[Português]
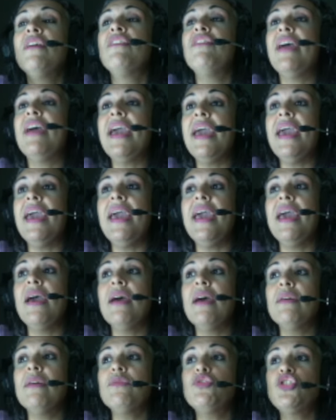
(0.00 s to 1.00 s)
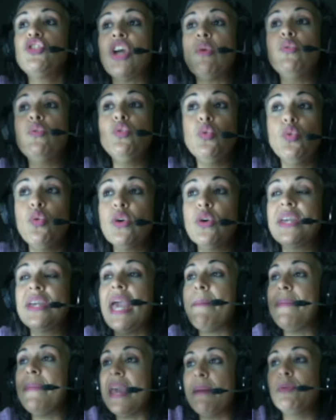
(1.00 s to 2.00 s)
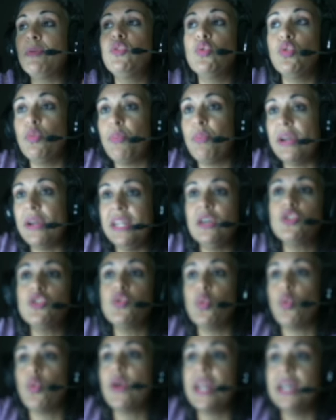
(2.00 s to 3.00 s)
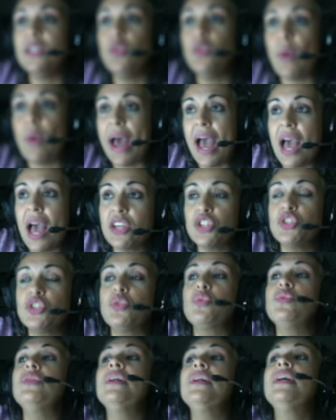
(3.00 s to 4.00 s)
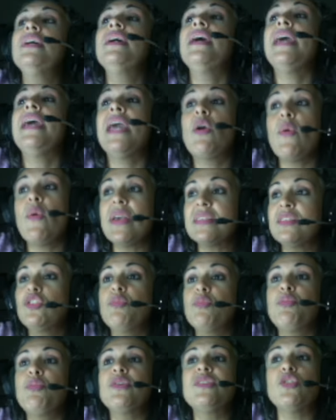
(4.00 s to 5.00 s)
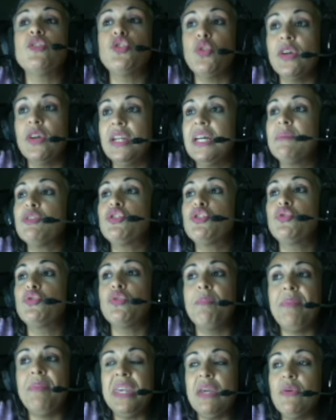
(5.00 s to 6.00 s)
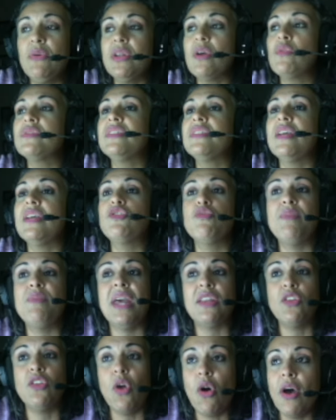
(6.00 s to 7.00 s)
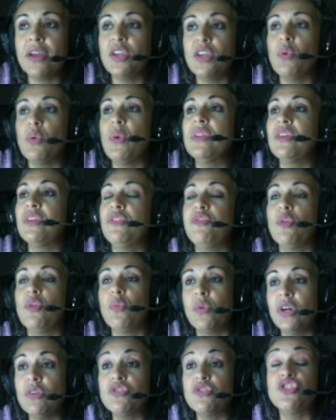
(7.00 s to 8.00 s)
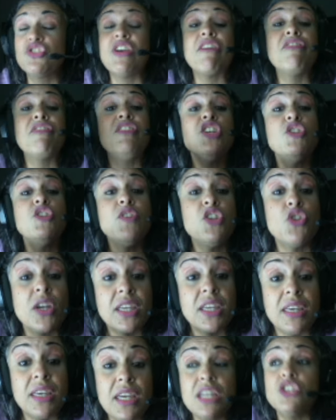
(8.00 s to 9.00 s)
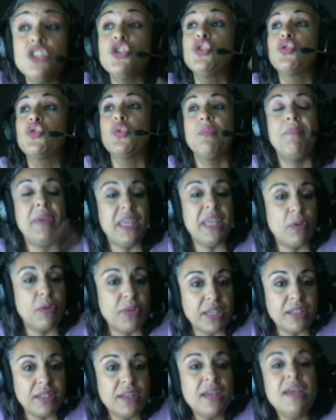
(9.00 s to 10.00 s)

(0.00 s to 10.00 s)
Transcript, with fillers: É, Xiaonu, que é membro do grupo ali sul-coreano Astro, reconhecido por seus doramas True Beauty, A Good Day to Be a Dog, Wonderful World. Já fiz vídeo aqui de True Beauty,